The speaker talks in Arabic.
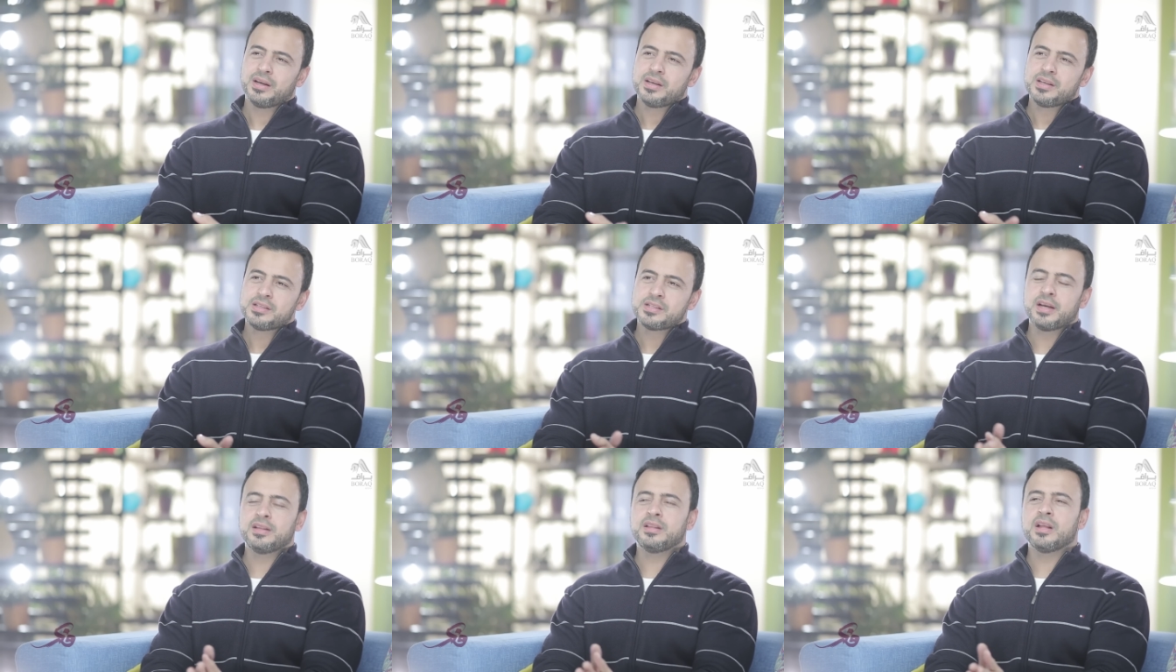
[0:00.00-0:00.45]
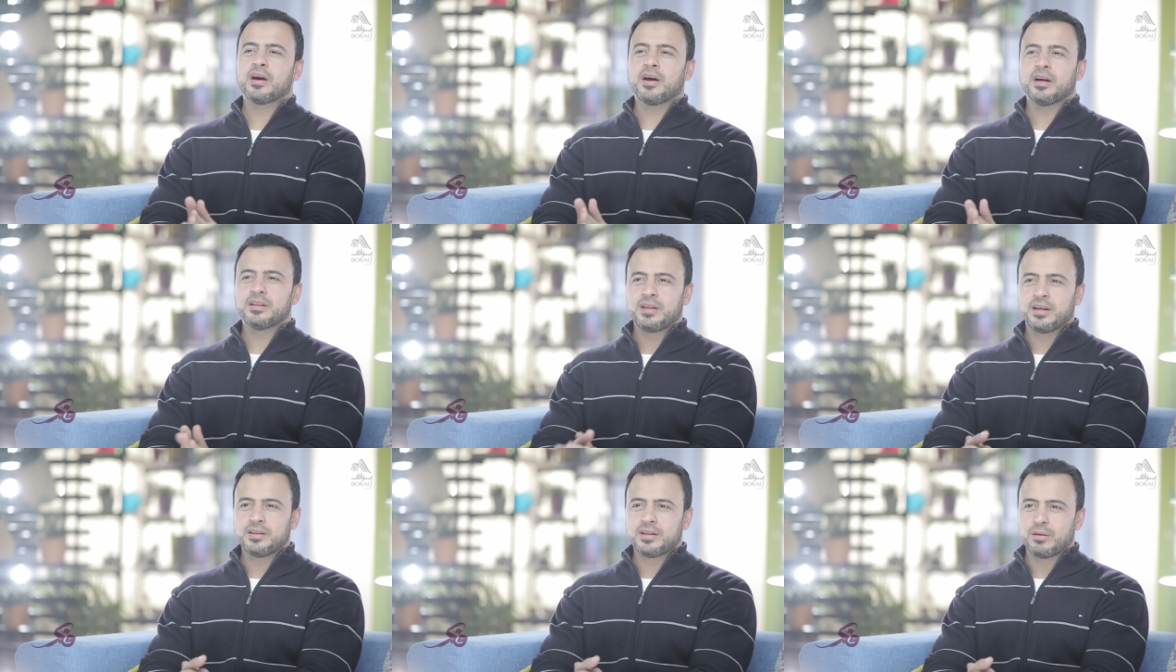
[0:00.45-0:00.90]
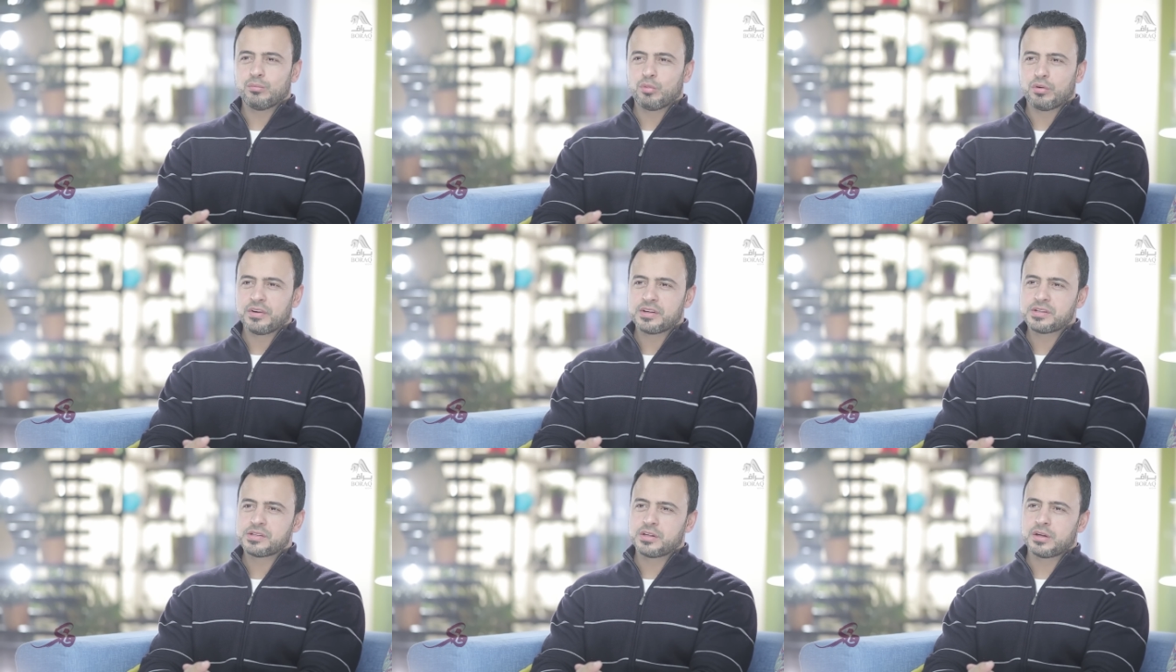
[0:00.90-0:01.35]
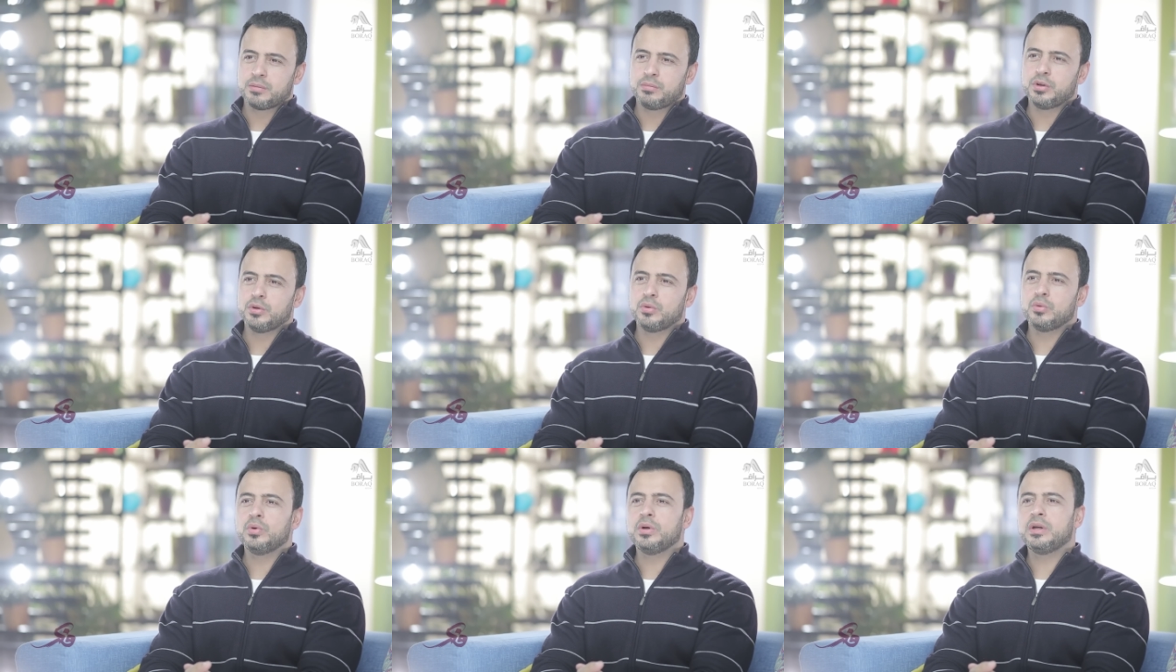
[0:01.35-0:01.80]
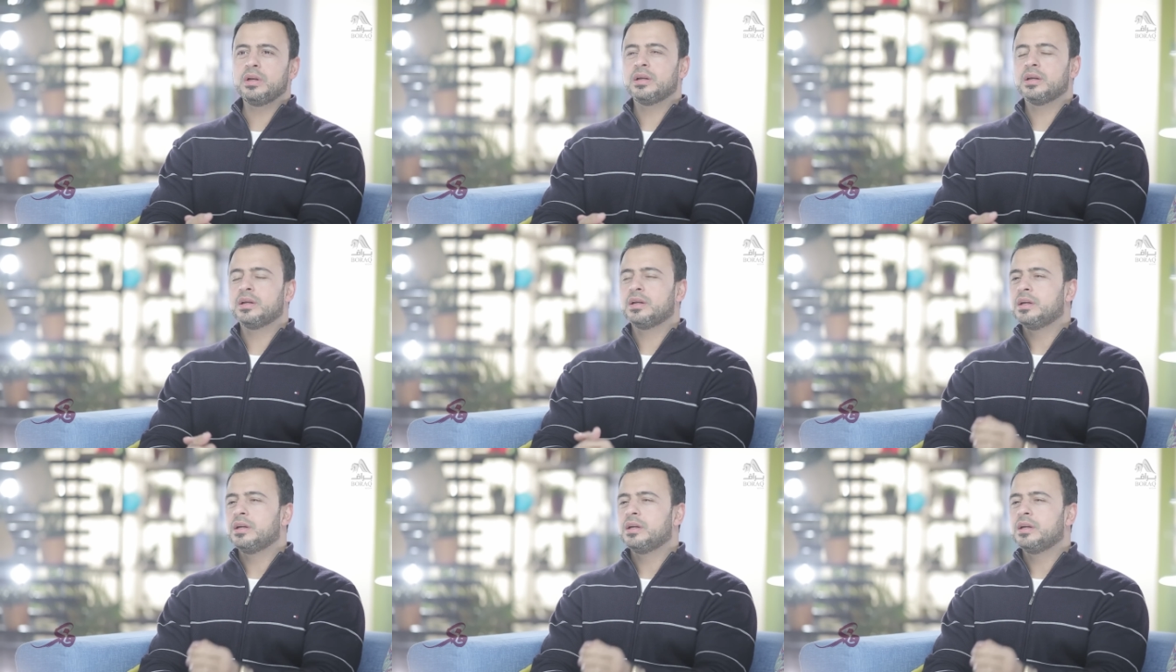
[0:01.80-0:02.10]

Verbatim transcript: سيدنا قتادة المفسر بيقول